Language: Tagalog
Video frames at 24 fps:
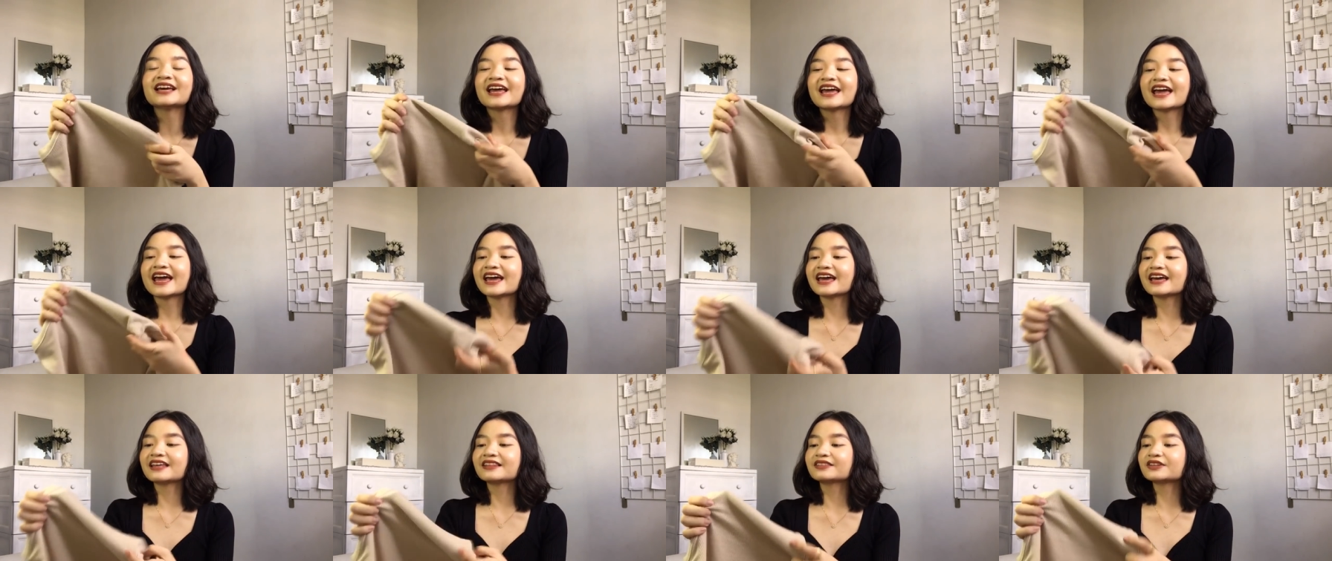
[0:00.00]

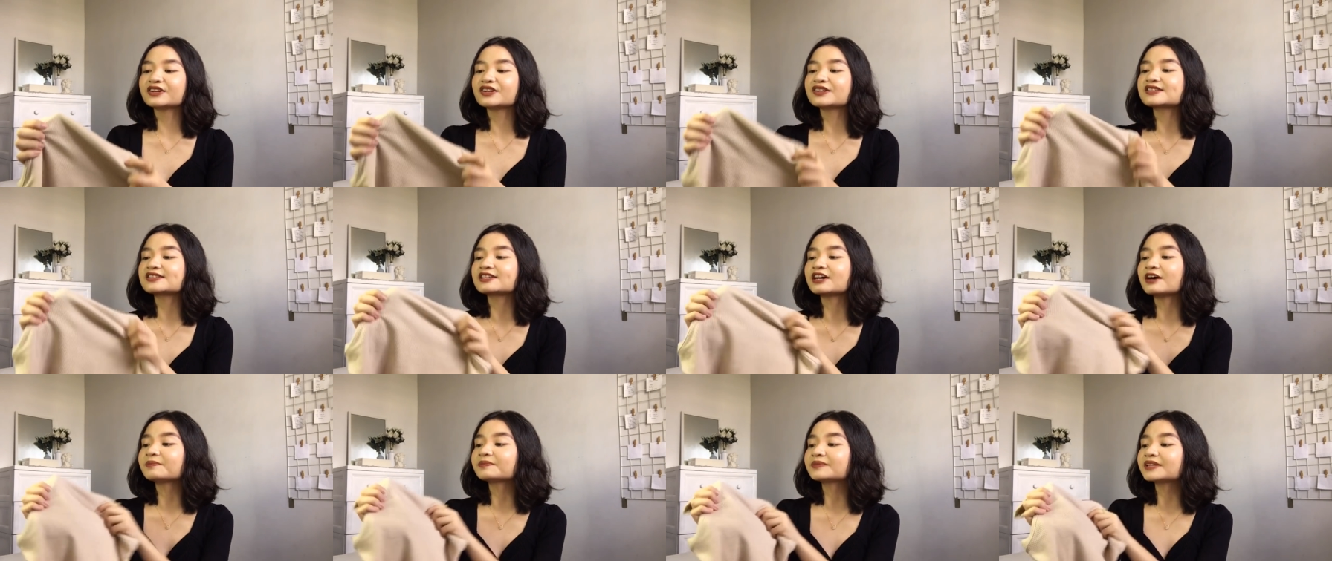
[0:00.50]
And there's
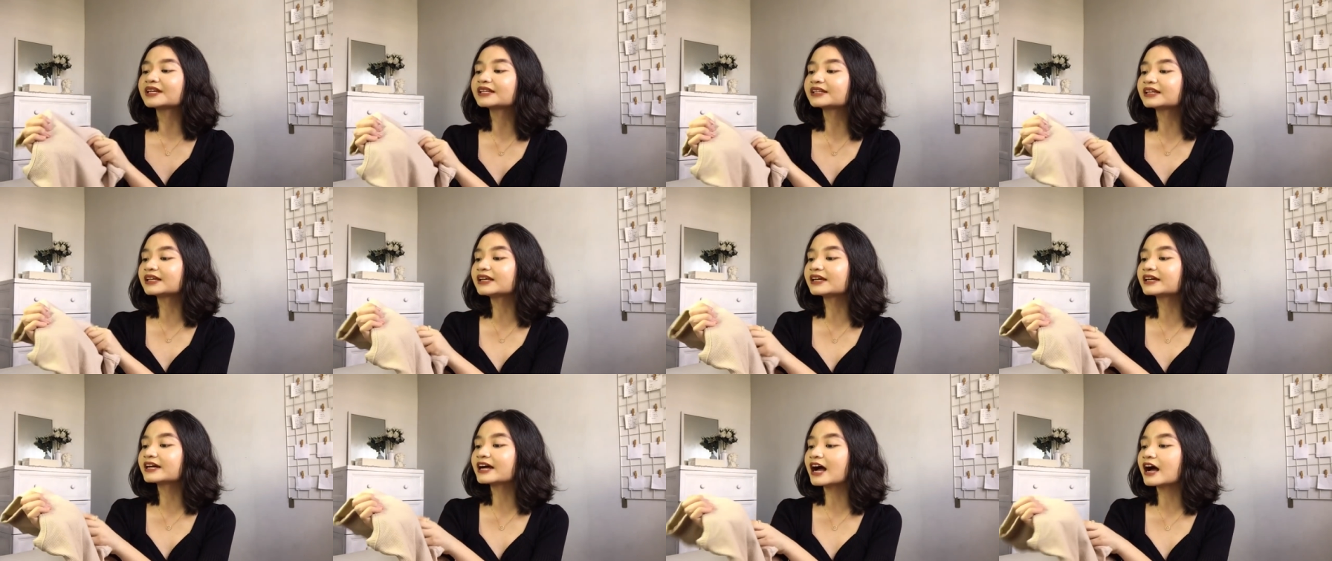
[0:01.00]
something
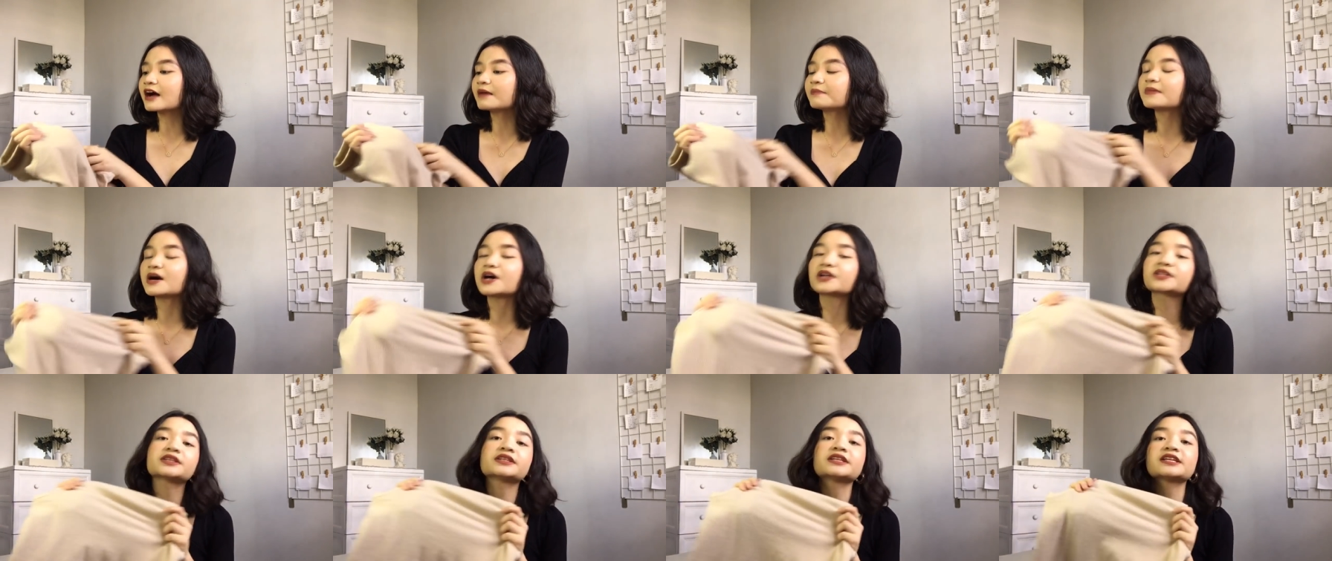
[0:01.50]
talaga
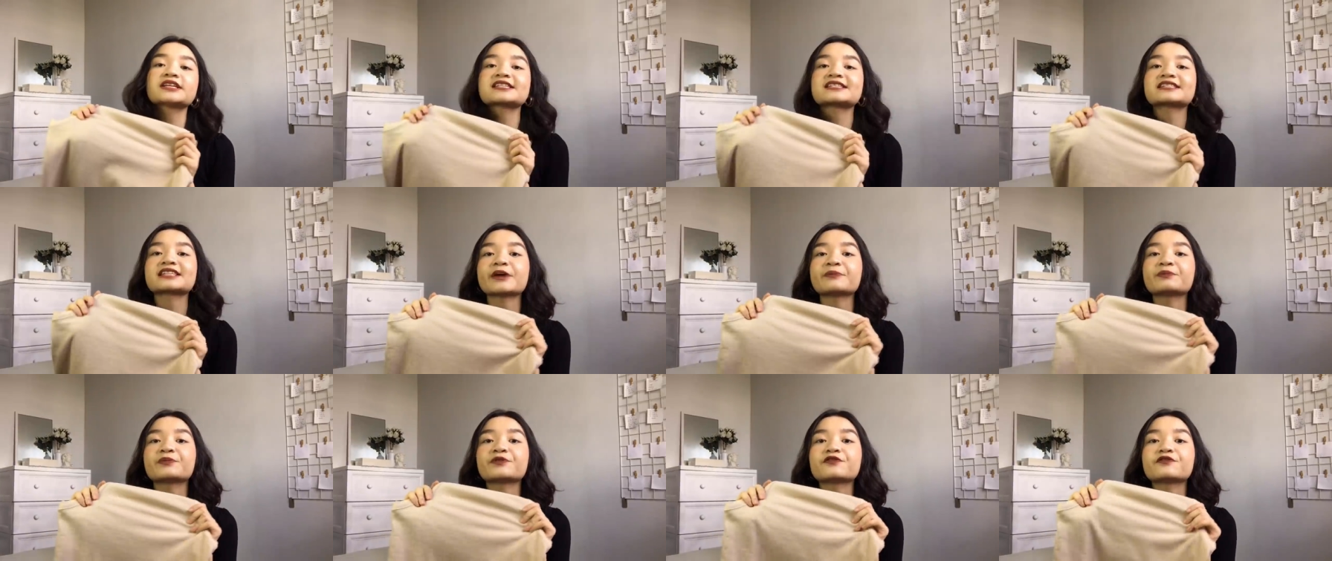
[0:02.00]
about this
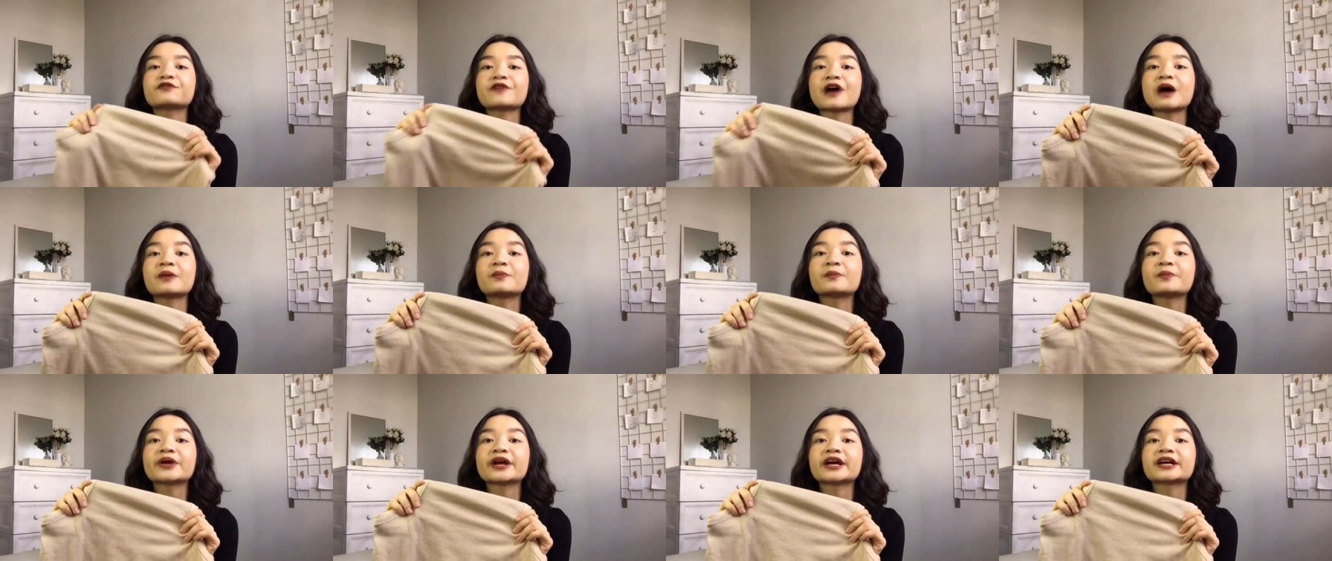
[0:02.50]
type of
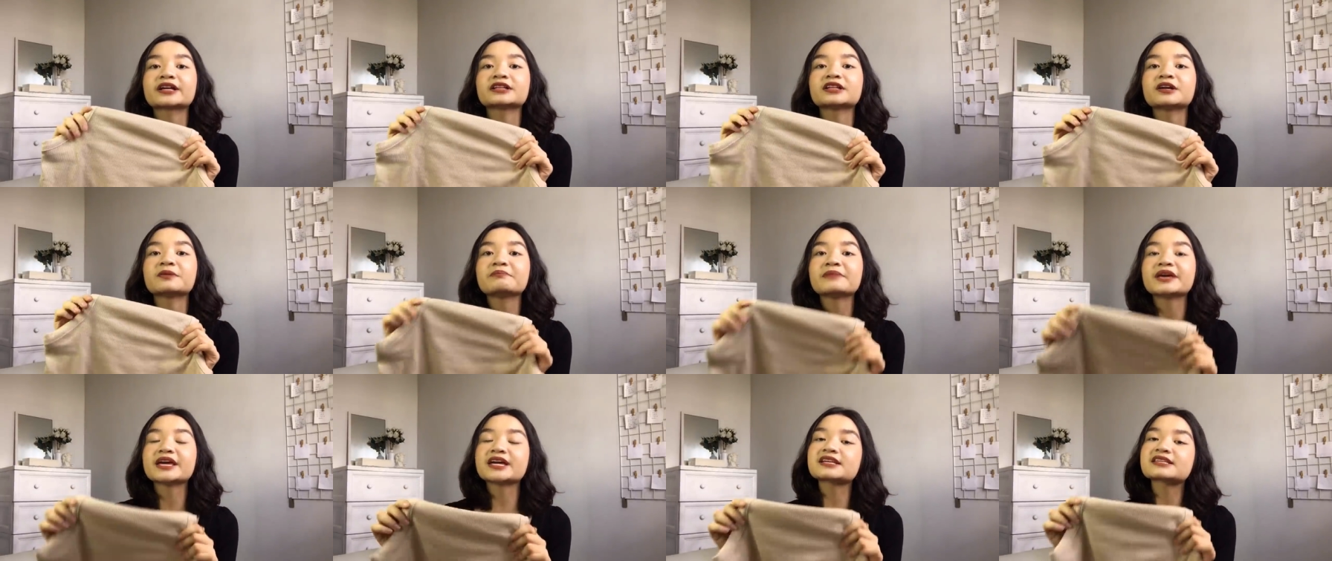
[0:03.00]
fabric na
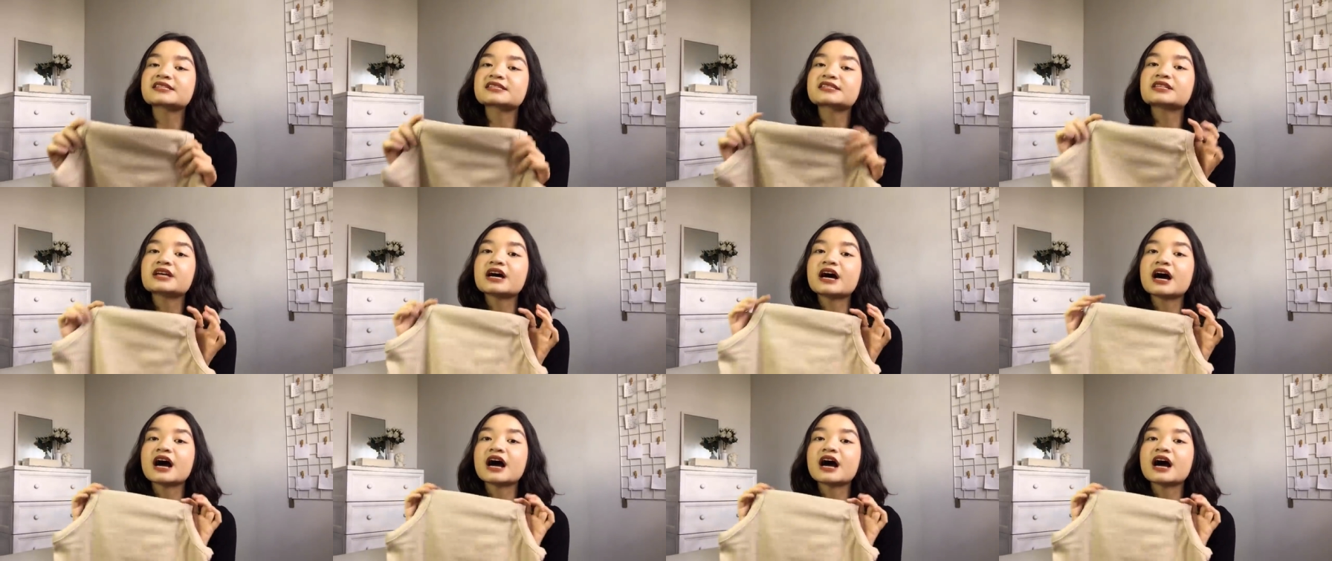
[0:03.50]
makes the